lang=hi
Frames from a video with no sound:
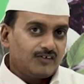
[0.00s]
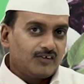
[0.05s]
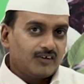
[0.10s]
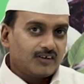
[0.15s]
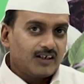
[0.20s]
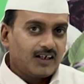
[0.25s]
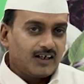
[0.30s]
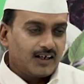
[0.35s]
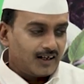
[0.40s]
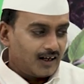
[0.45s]
क्यों
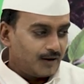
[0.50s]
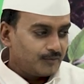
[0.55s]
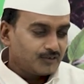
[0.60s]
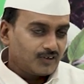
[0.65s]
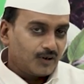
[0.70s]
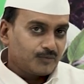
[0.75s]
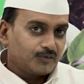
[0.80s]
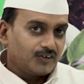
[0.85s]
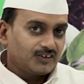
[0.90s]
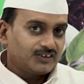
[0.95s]
होंगे हम
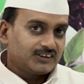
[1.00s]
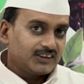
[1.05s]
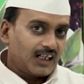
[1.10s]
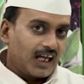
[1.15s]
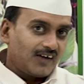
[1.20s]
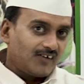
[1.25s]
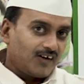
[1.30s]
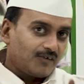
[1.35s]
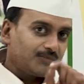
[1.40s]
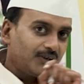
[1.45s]
जो आपको
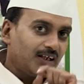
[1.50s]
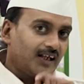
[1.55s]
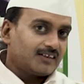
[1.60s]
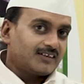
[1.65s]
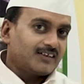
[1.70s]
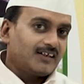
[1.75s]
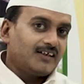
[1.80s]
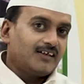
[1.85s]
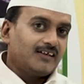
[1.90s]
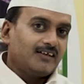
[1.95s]
चाय वा
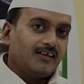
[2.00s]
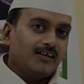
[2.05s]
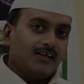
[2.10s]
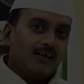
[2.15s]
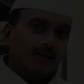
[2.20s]
पिलाते हैं